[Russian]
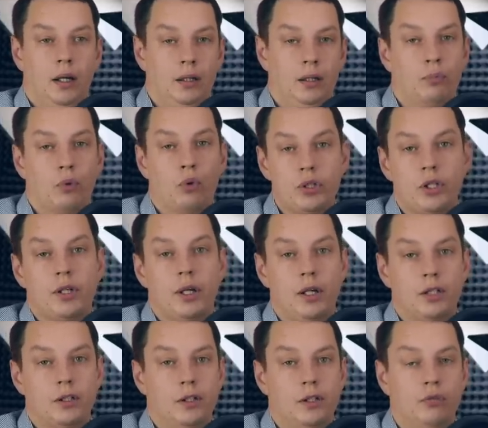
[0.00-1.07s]
просят
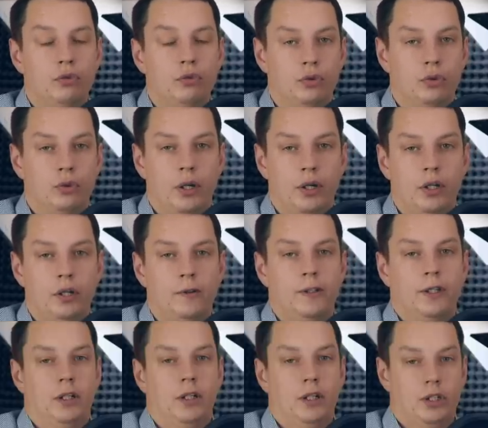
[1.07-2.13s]
реализовать функцию карирования
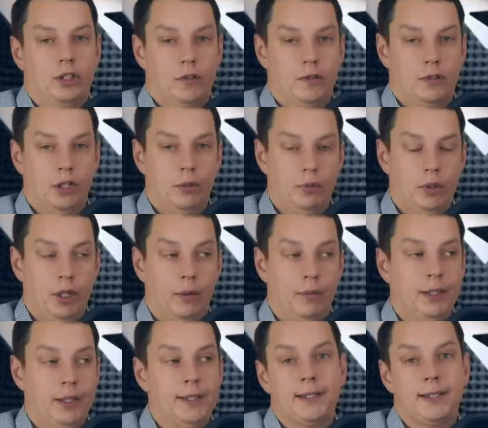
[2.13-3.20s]
на JavaScript.
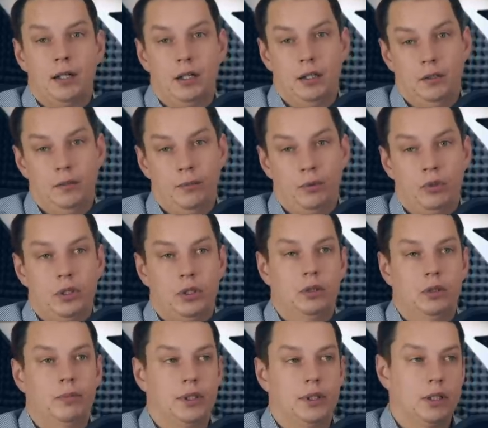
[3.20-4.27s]
Это странный вопрос,
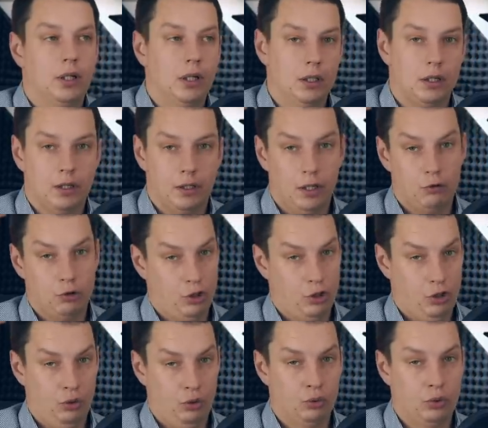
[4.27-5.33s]
особенно странно, когда его
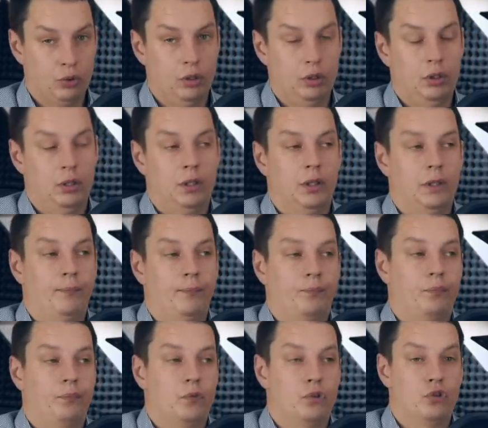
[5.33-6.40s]
задают э,
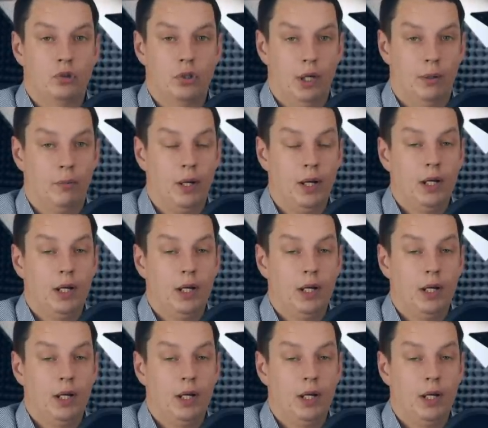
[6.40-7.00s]
джунам.